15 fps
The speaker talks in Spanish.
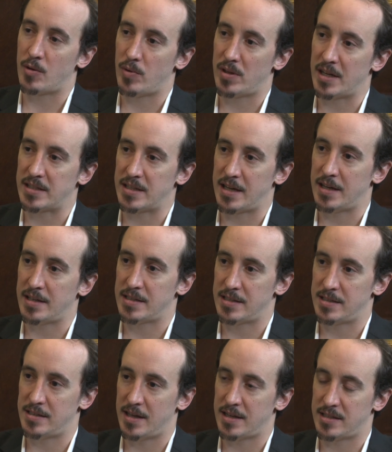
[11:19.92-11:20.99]
nuestra
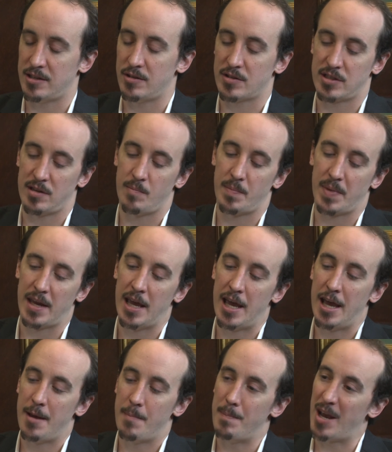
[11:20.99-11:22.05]
ha, sido siempre
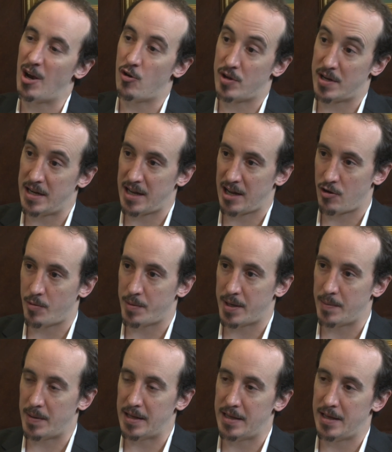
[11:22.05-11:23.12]
mejorar la
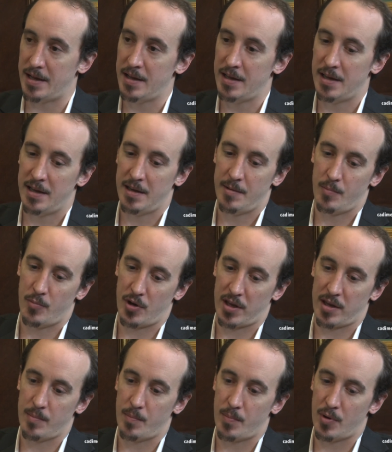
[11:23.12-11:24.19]
cobrabilidad. Por
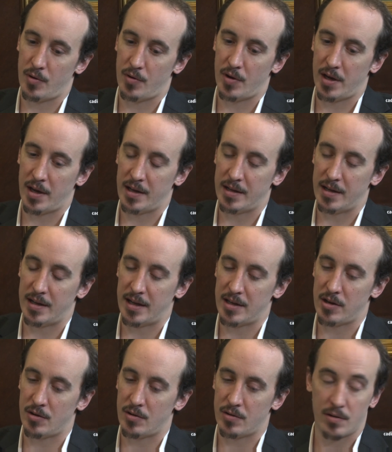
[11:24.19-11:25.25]
ejemplo, en el
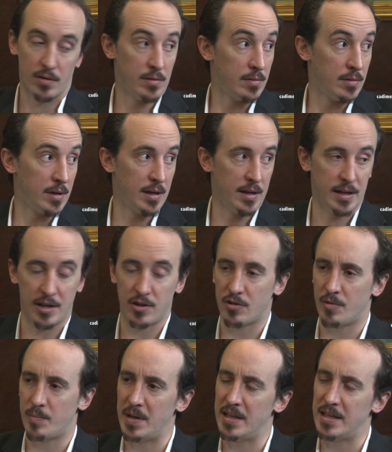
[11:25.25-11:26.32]
año, en el año
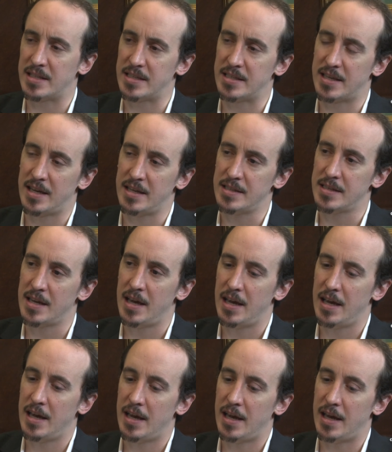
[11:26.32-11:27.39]
2016
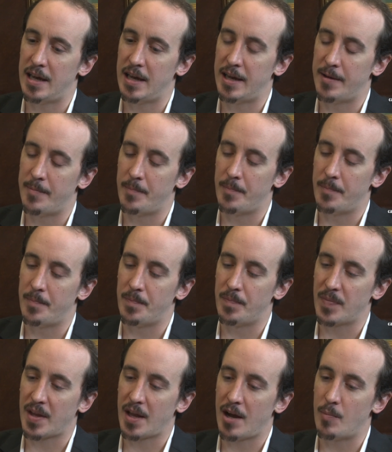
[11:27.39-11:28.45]
em,
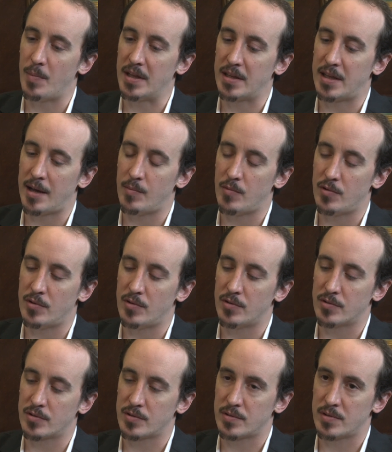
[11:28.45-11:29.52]

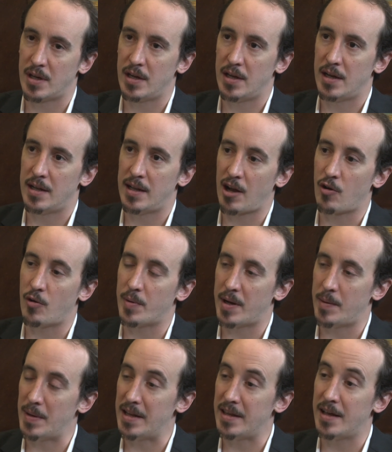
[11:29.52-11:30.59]
aumentamos la
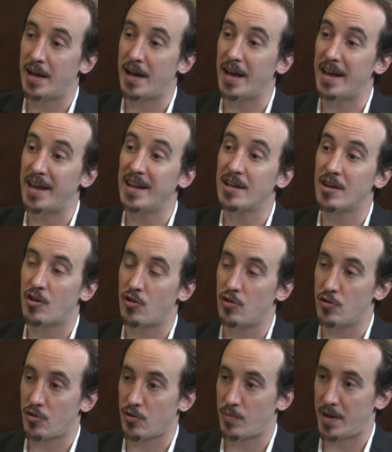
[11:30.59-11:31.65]
cobrabilidad en
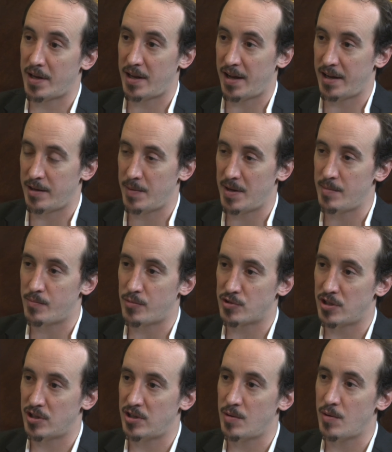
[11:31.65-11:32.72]
Córdoba a nivel
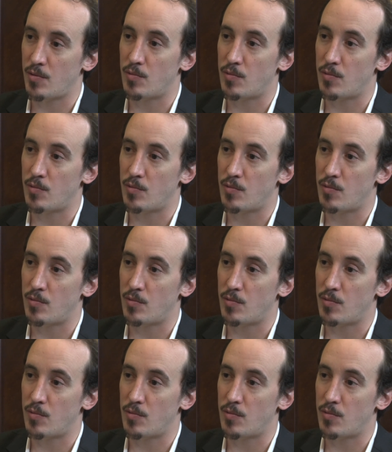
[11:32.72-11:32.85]
impositivo